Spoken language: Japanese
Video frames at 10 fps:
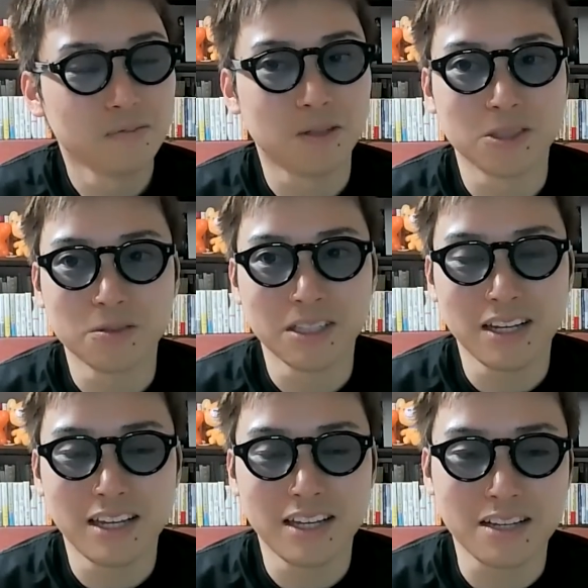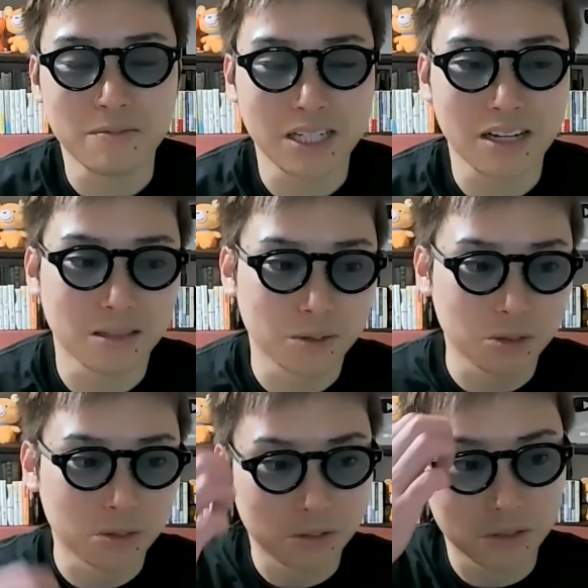まあ、僕もね、AI みたいなも
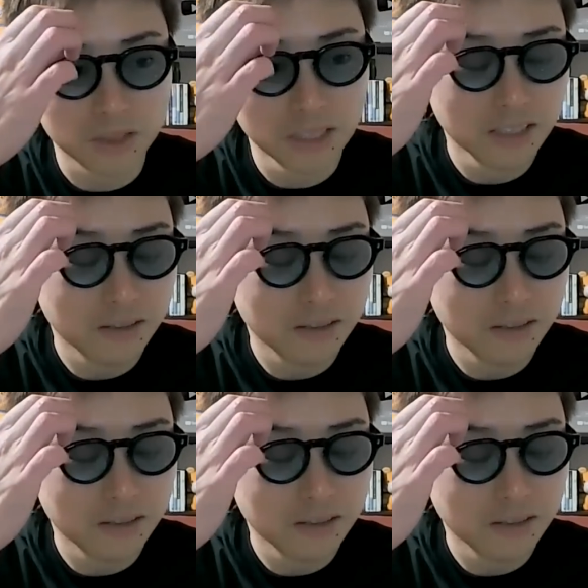のを、